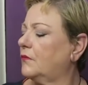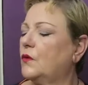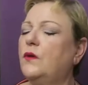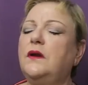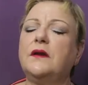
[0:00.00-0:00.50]

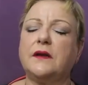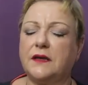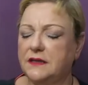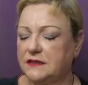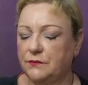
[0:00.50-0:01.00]
huele
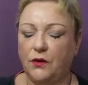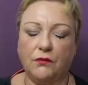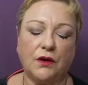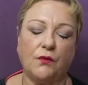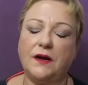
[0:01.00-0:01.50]
riquísimo,
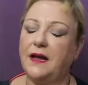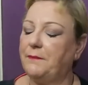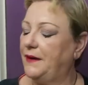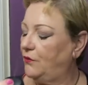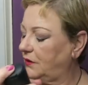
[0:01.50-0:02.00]
aunque huele a
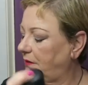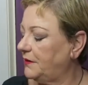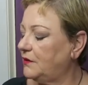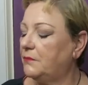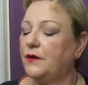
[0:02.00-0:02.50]
melón y a
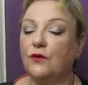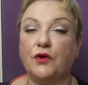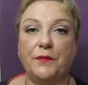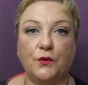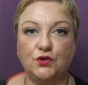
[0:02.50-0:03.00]
mí el melón
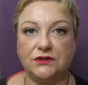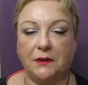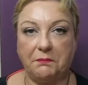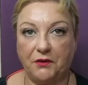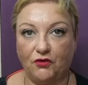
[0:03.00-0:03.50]
no me
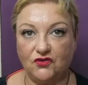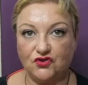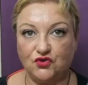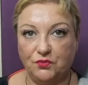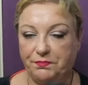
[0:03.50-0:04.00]
gusta, pero
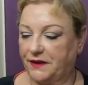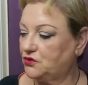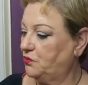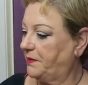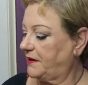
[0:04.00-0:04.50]
súper
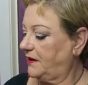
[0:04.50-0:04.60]
súper